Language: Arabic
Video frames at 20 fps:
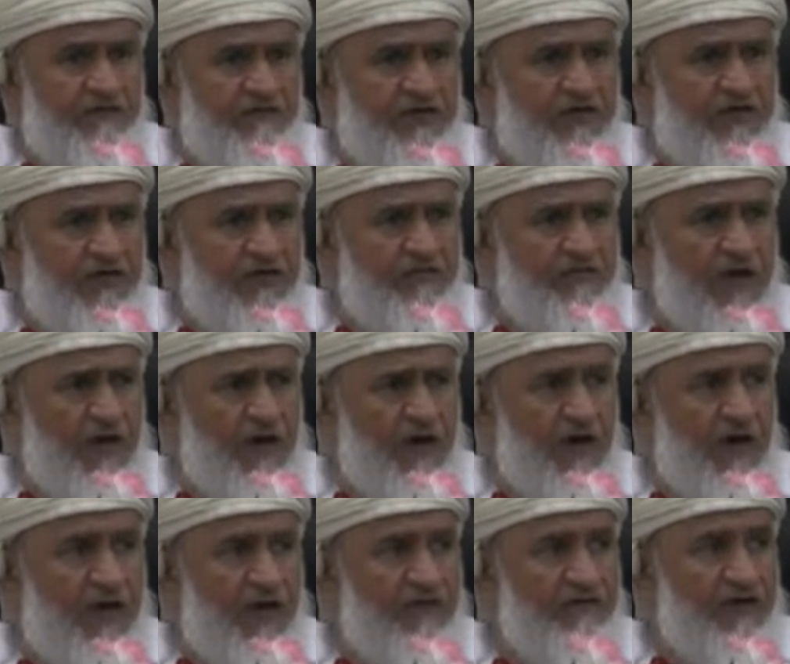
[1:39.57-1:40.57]
في
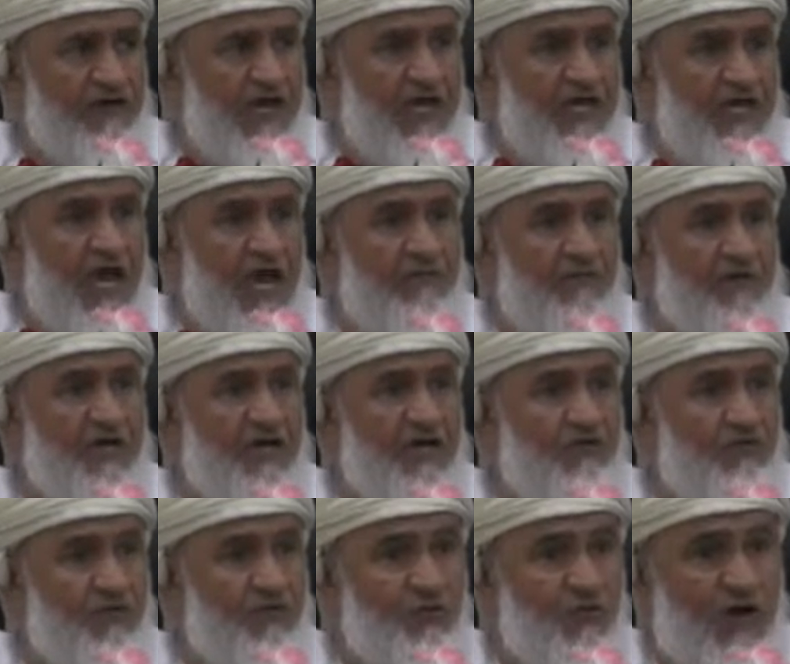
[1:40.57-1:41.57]
مراحل في أيامه
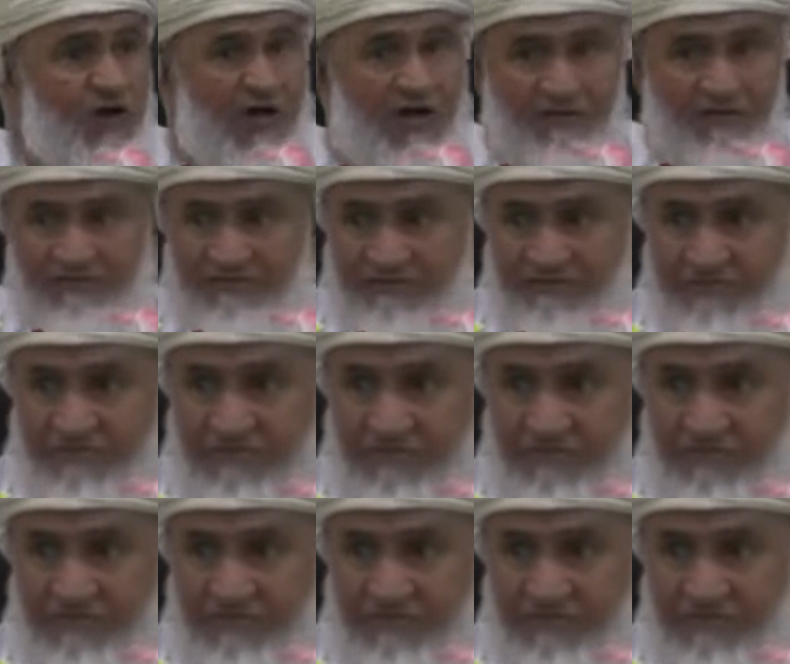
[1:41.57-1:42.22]
الأولى